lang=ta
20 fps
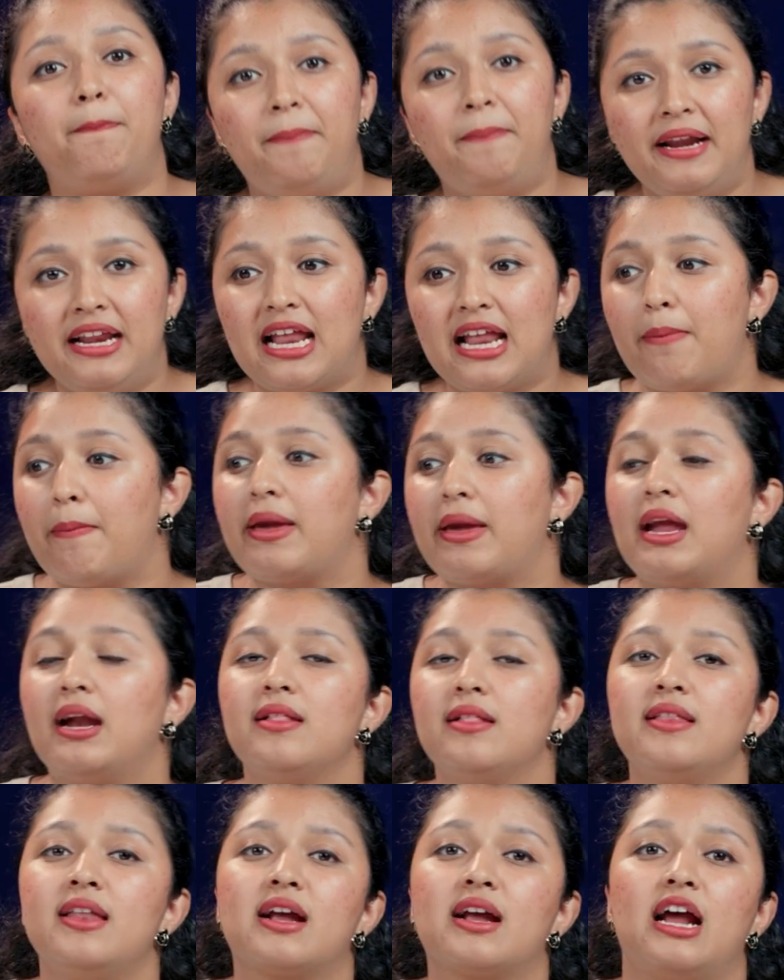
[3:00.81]
எப்படி நம்ம
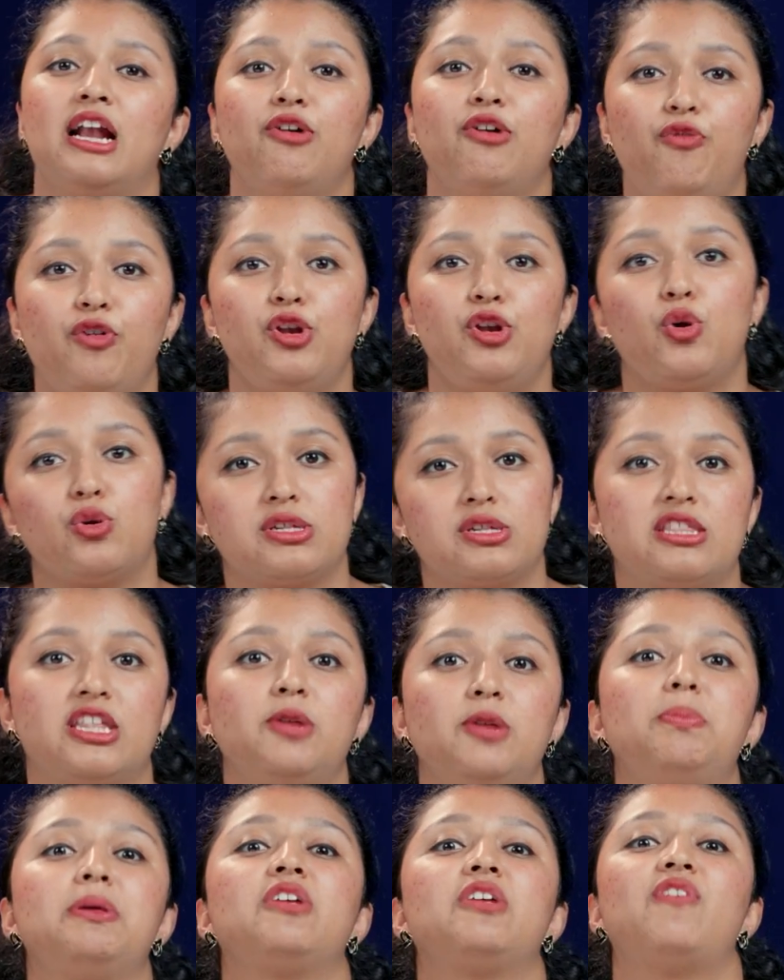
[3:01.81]
எழுதின கலர்ஃபுல் நோட்ஸை
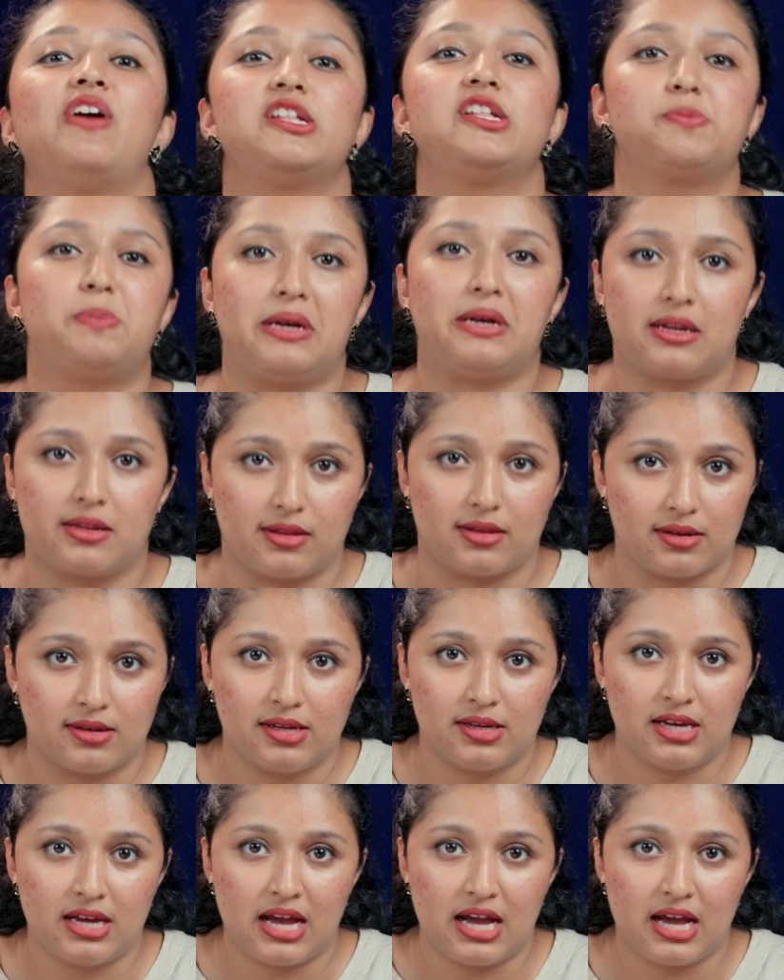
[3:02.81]
திருப்பி ரிவைஸ் பண்ணுறது